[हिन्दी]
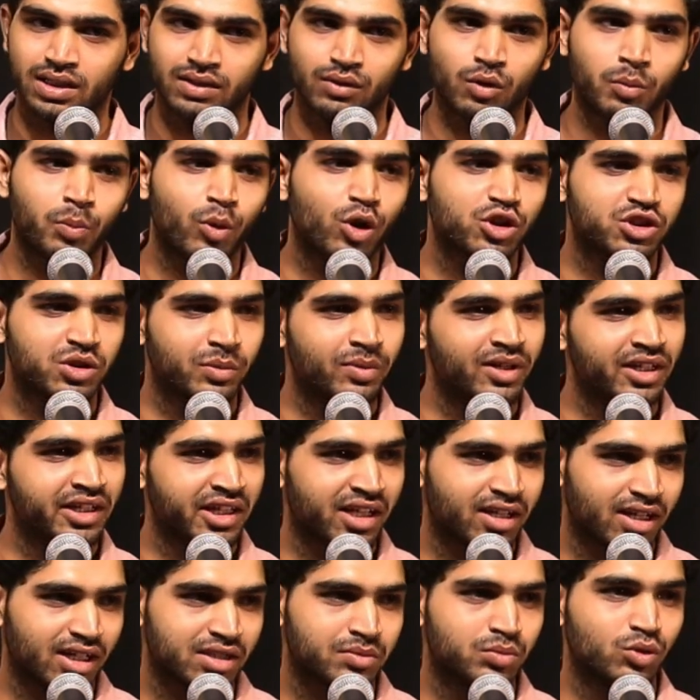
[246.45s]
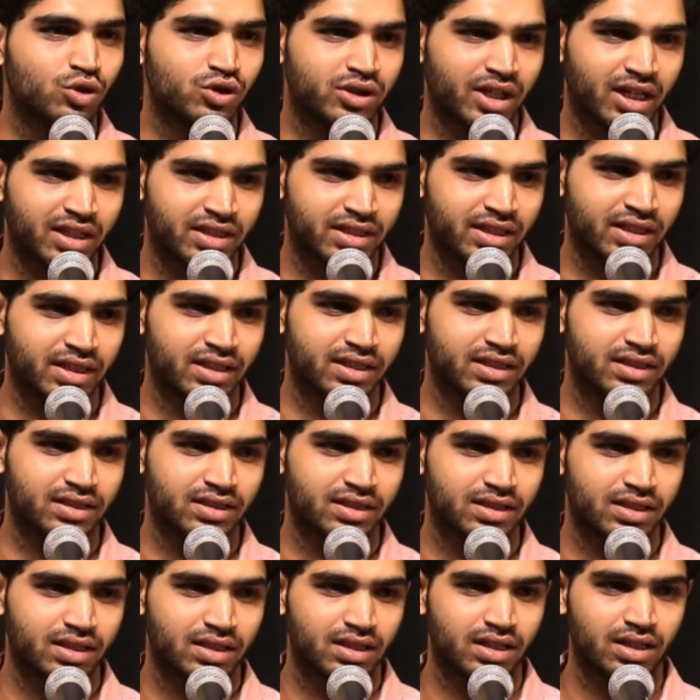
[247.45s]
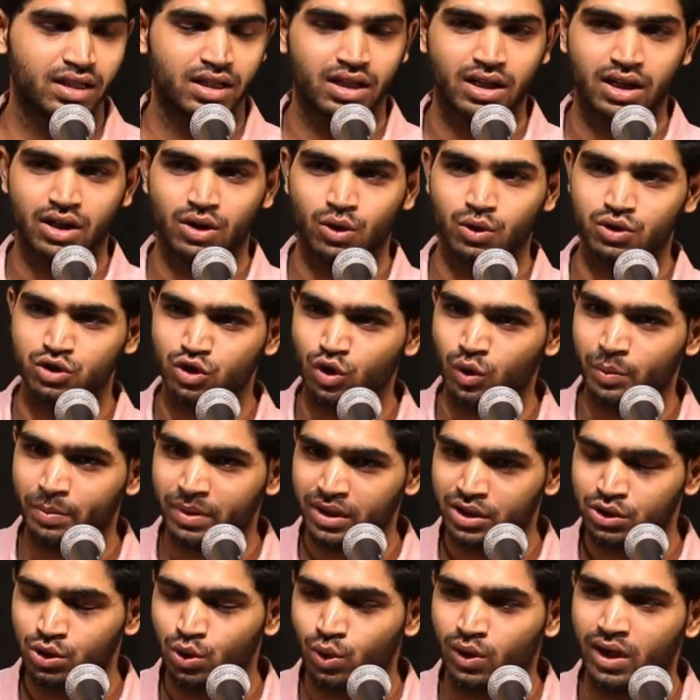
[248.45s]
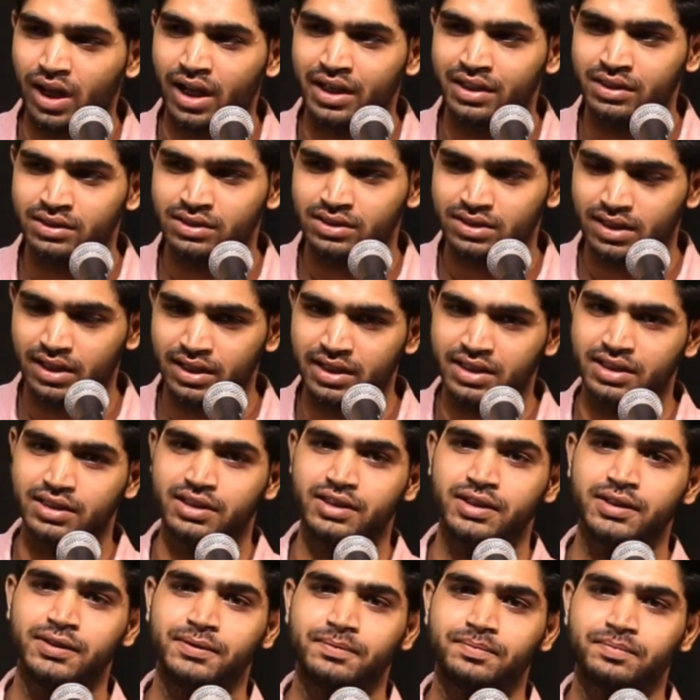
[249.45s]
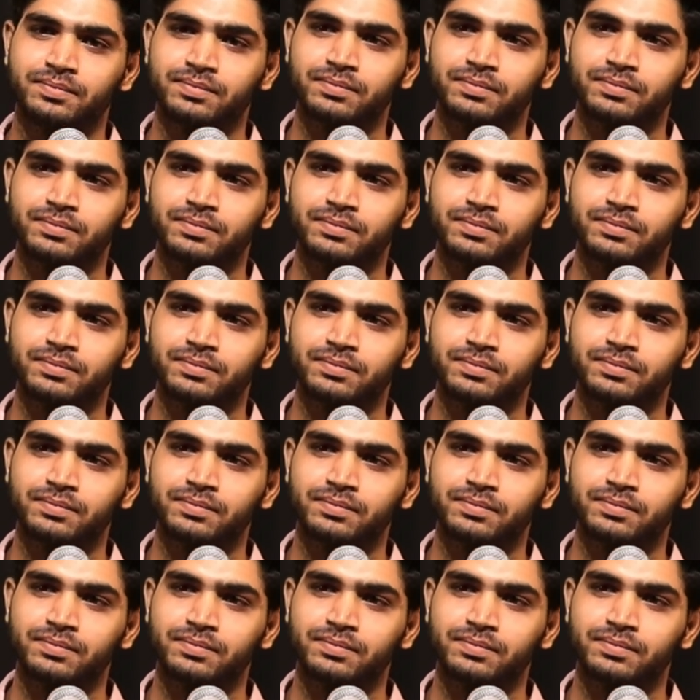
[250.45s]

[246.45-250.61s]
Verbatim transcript: वो पॉसिबिलिटी खत्म हो जाती है उसके ऊपर दो लाइन्स लिखी थी